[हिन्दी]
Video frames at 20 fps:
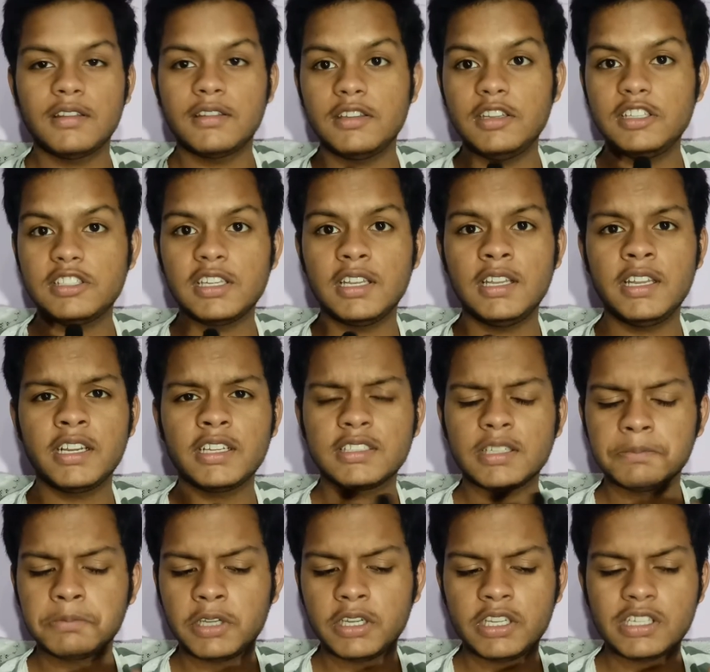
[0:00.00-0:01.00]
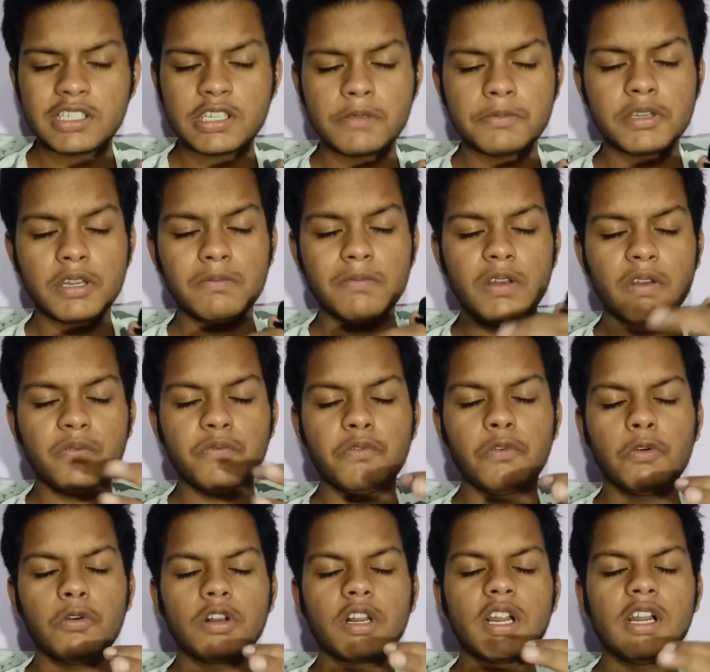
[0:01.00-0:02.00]
नीचे लिंक सबके डिस्क्रिप्शन में
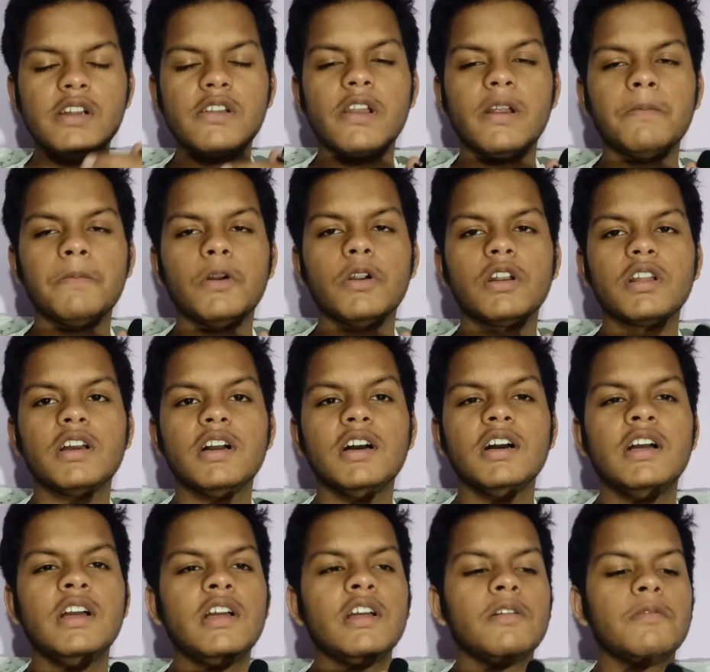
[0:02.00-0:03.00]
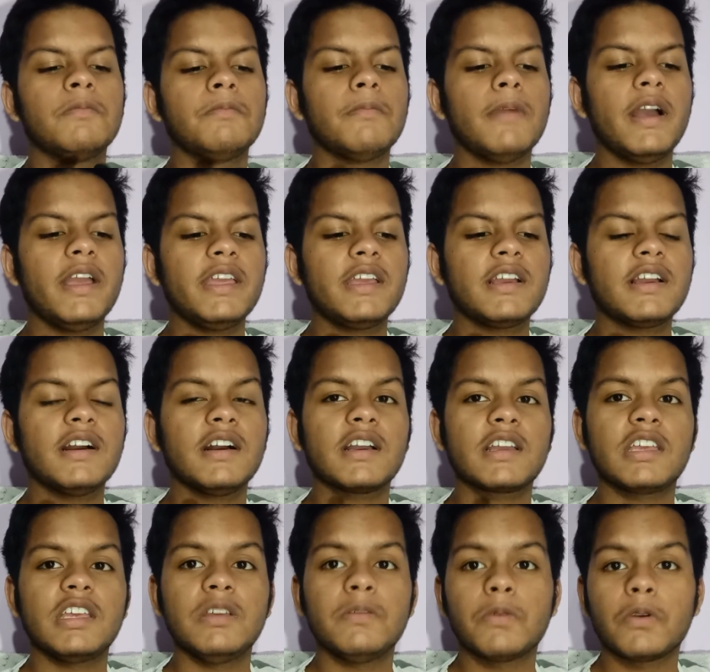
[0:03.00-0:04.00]
फ़ोन का ट्राईपॉड का माइक का
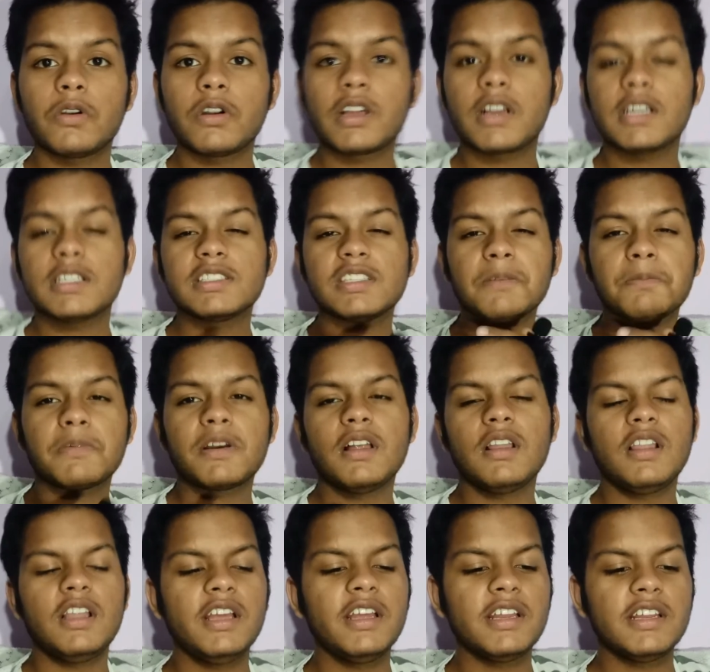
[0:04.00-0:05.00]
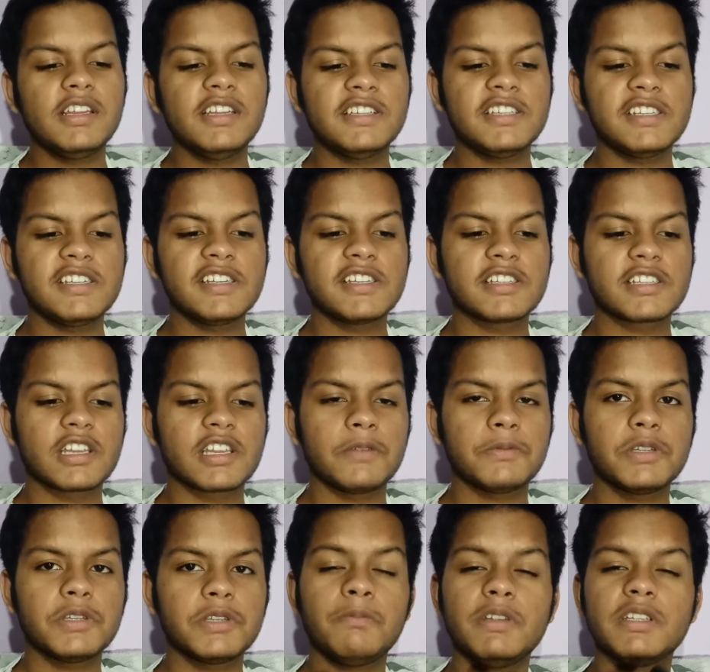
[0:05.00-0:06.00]
कीबोर्ड का सबका लिंक नीचे
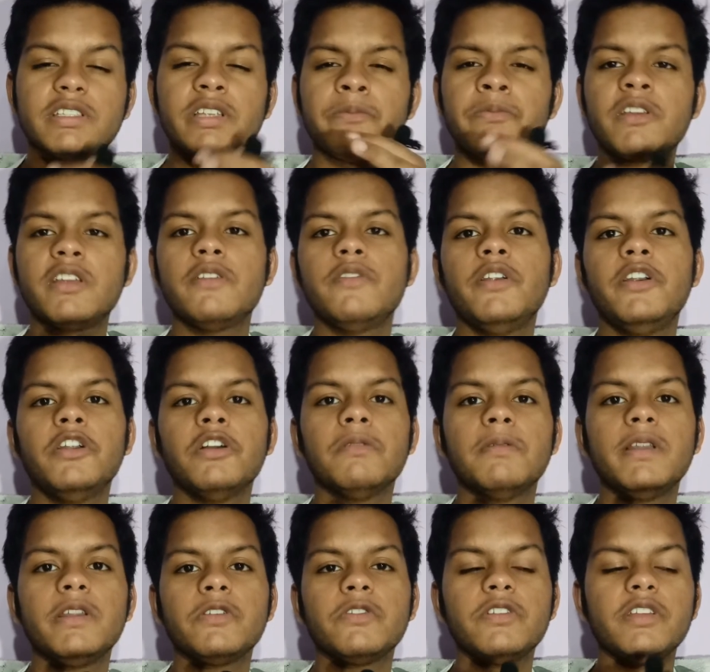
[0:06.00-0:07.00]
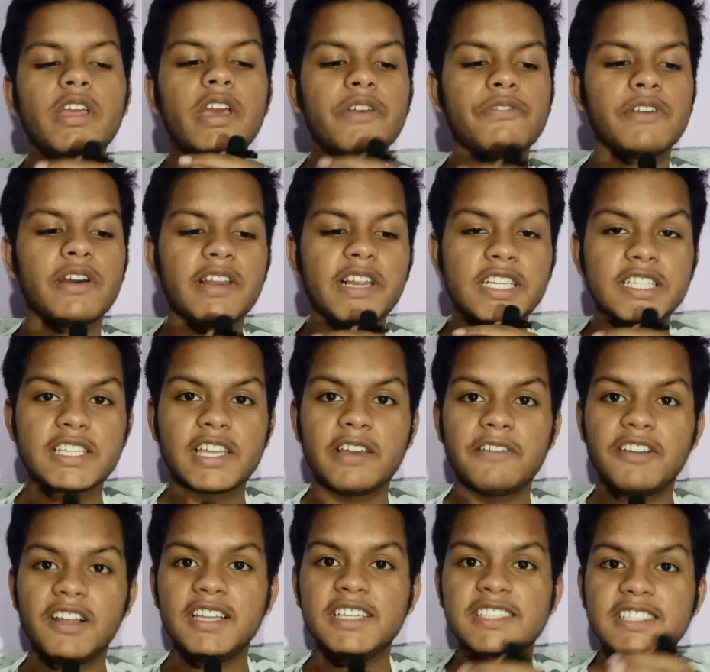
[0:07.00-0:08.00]
डिस्क्रिप्शन में सबकी वीडियो बनी हुई है एफ आर एक्स टेक
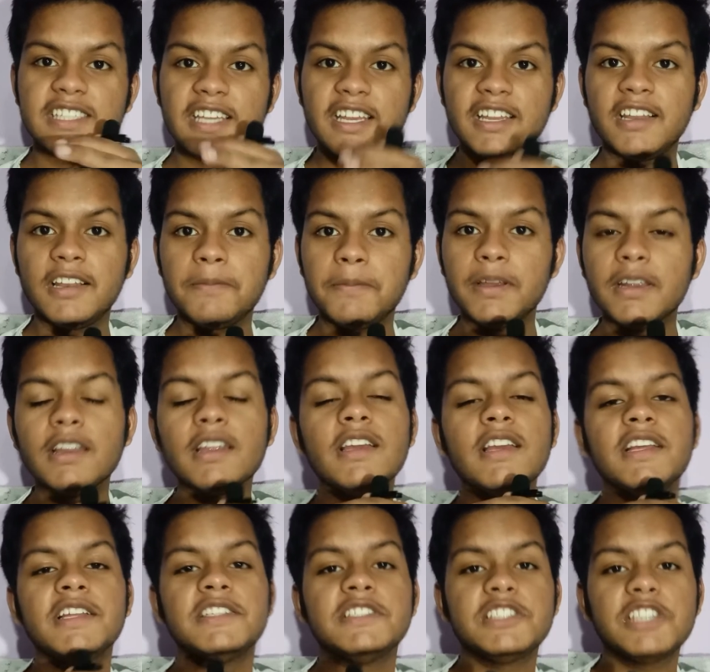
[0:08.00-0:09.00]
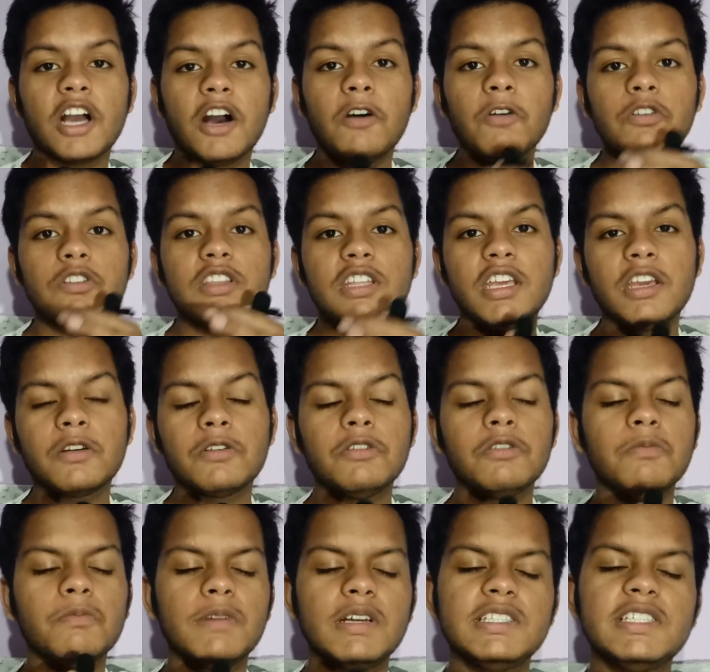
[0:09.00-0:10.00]
वाले चैनल पर जाओ
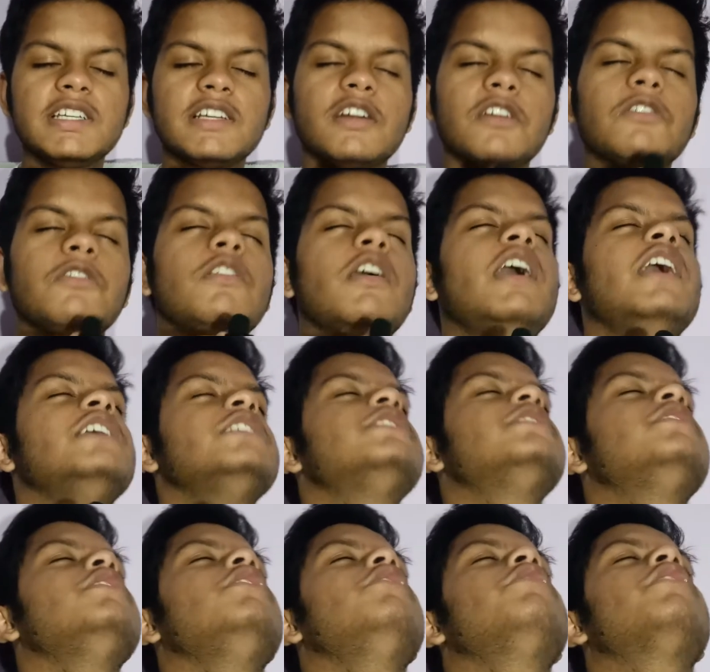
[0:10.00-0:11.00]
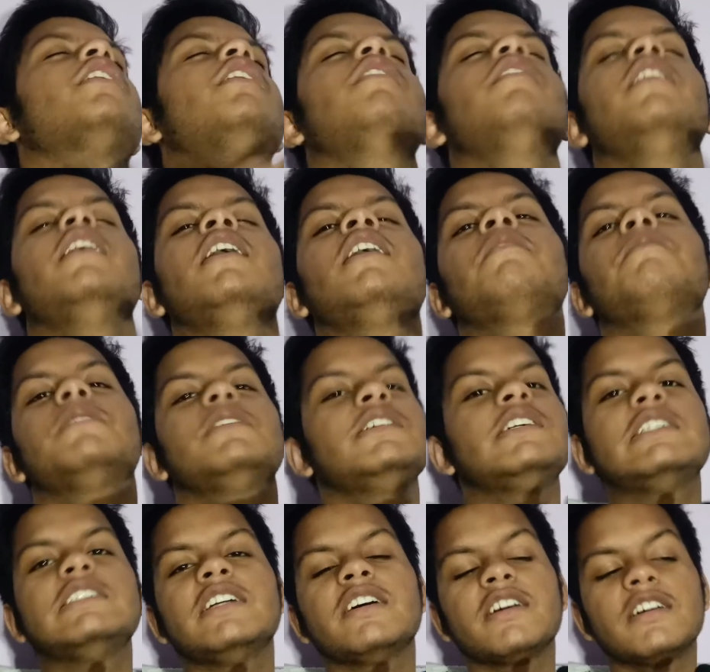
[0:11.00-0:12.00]
देखो मज़े करो ऐश लुटाओ यार मज़ा
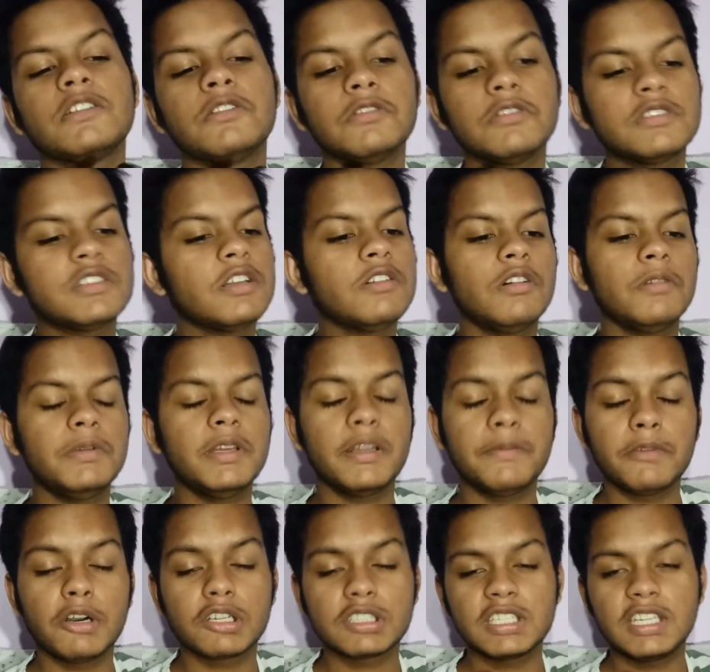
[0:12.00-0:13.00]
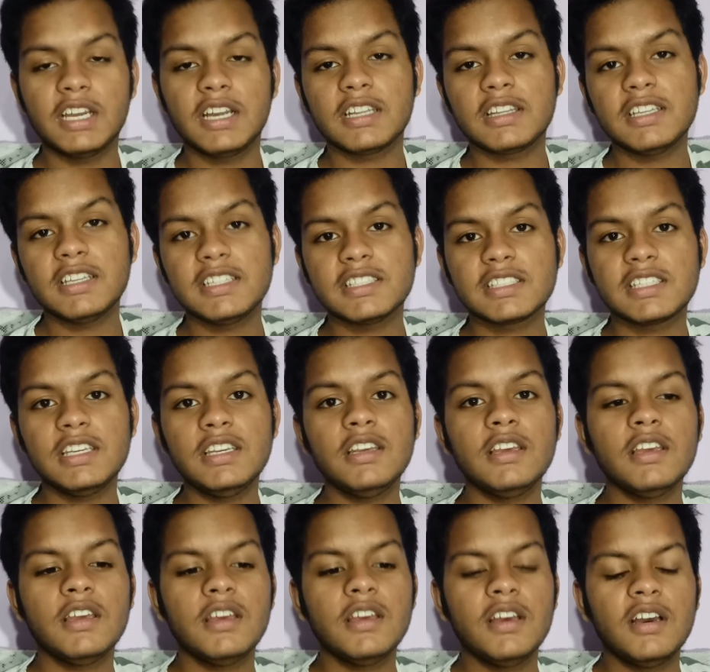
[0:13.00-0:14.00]
आ जाएगा तो चलो अभी अनबॉक्सिंग करते हैं इसकी
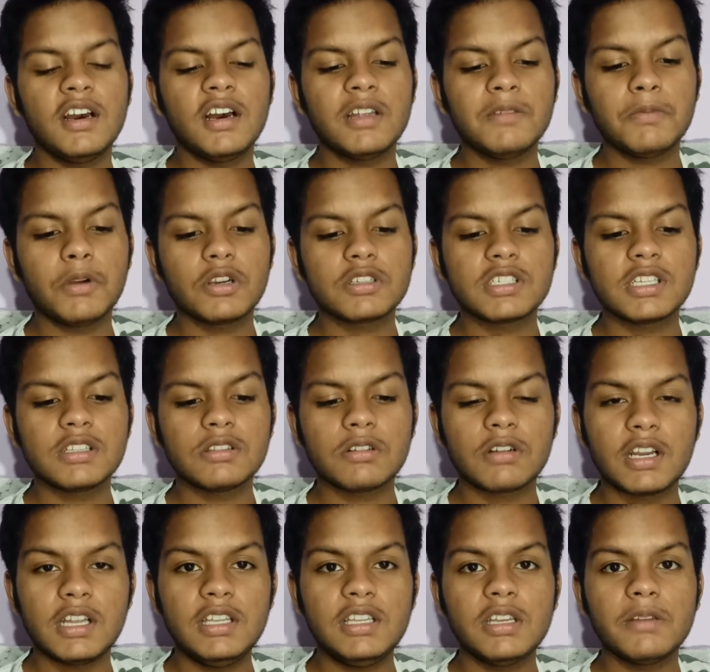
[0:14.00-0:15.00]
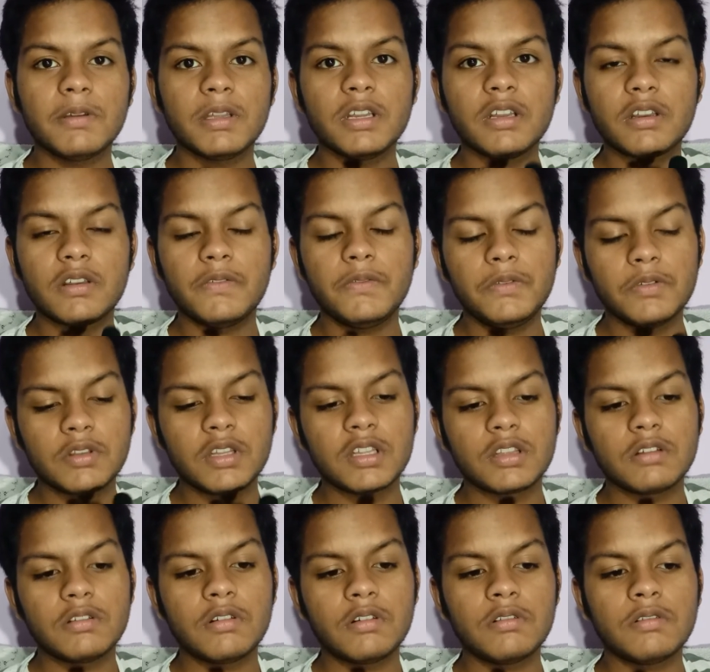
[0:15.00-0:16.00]
अनबॉक्सिंग तो कल ही मैंने रिव्यू
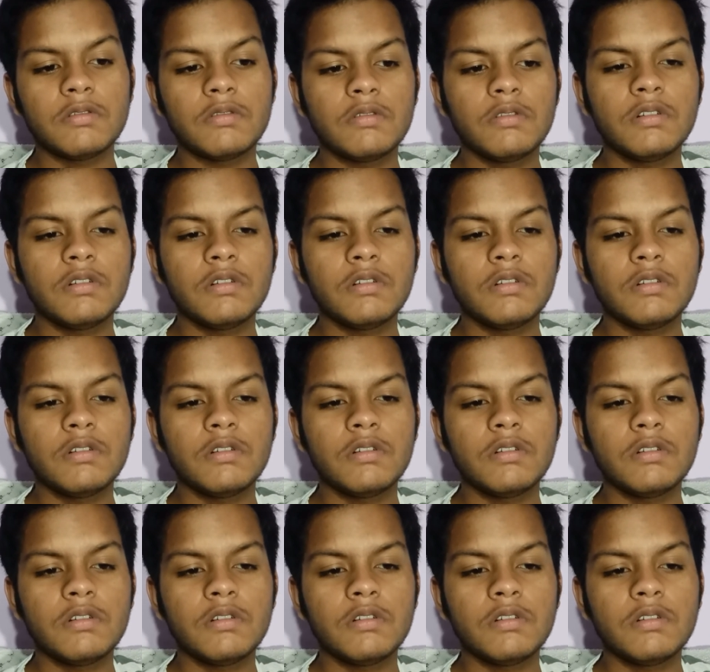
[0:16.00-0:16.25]
देता हूँ